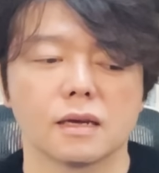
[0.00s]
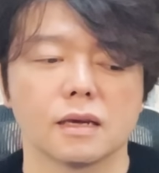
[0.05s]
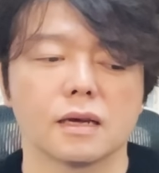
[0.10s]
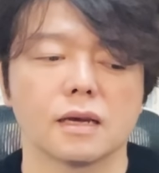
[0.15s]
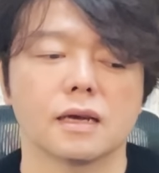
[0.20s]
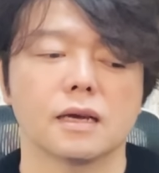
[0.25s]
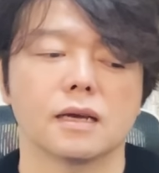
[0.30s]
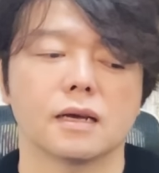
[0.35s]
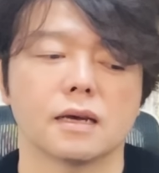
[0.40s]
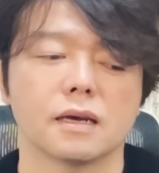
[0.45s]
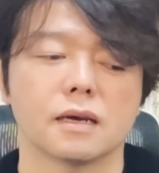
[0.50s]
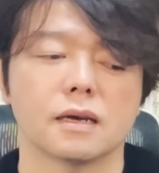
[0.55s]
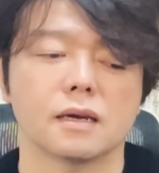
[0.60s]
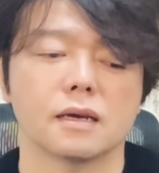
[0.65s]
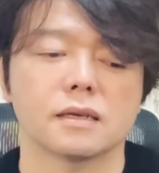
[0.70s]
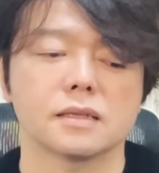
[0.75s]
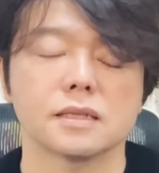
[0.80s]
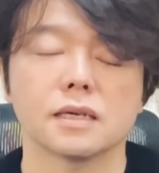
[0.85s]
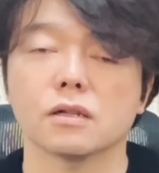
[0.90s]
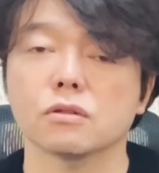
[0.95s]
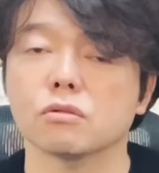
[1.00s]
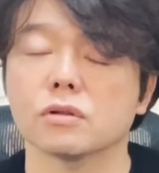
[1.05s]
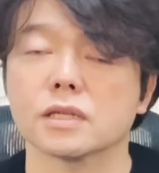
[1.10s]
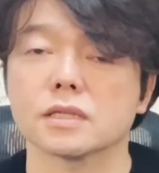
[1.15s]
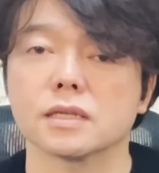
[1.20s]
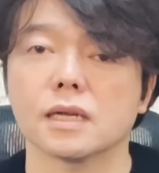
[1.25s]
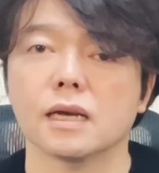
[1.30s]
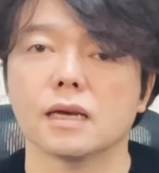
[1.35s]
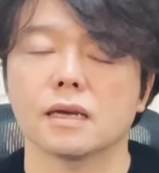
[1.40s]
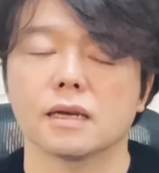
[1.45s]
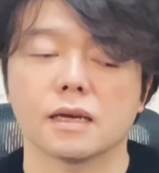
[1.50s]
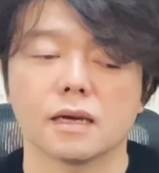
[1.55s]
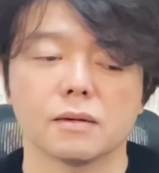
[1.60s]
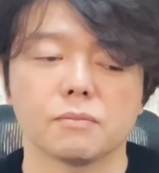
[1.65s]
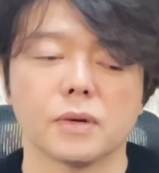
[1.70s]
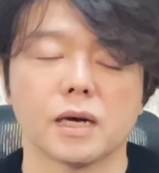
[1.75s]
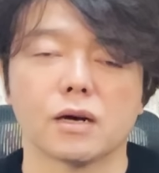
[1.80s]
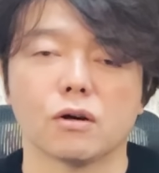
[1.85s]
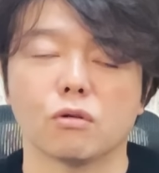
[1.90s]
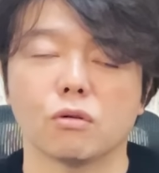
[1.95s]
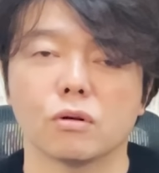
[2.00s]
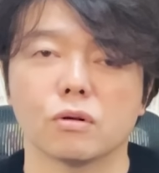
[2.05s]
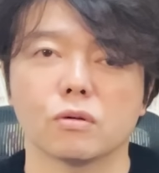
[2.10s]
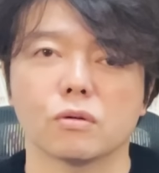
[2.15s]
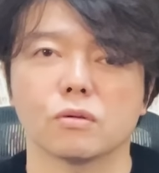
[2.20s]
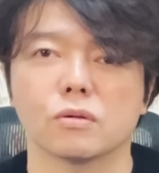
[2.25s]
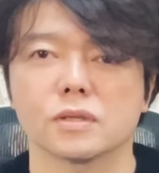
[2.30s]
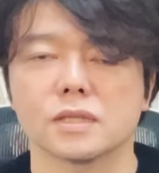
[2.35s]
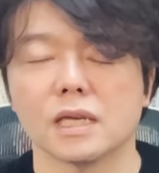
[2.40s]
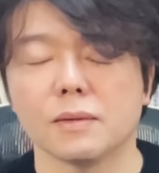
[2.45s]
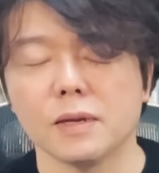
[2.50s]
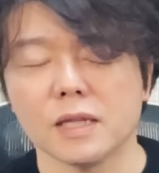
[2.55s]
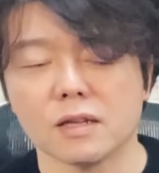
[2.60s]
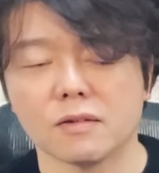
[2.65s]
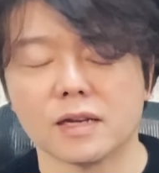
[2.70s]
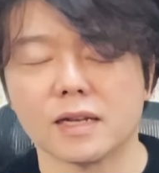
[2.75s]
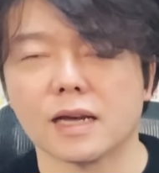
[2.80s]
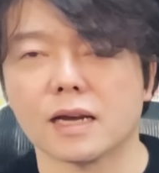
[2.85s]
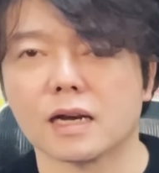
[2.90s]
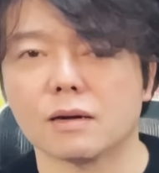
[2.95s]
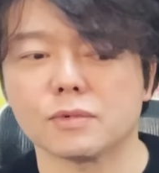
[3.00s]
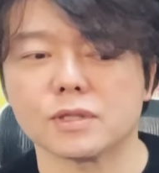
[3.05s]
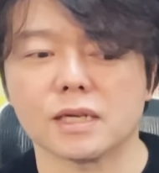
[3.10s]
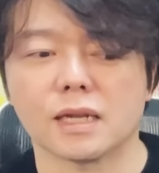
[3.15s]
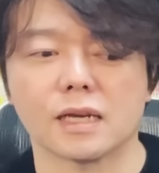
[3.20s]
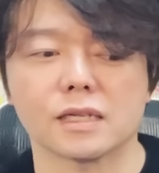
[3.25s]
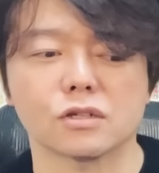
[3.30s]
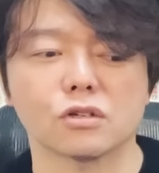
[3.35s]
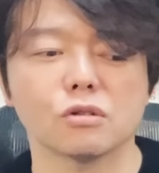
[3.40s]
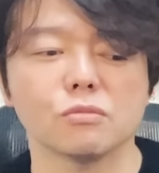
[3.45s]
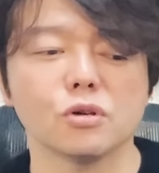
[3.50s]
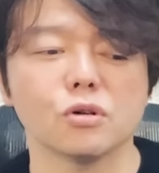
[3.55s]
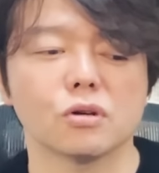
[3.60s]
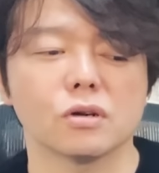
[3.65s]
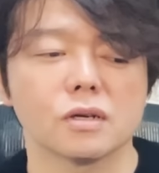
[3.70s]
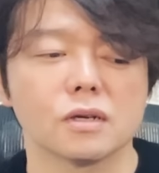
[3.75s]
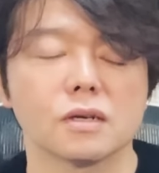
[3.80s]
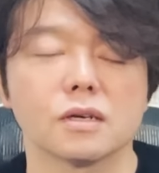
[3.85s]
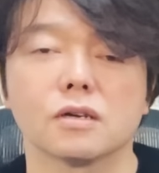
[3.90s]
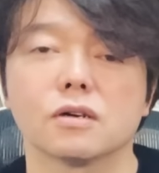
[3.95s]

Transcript: えー、ちゃんとですね、まあ、攻めてはいないかもしれないですけども、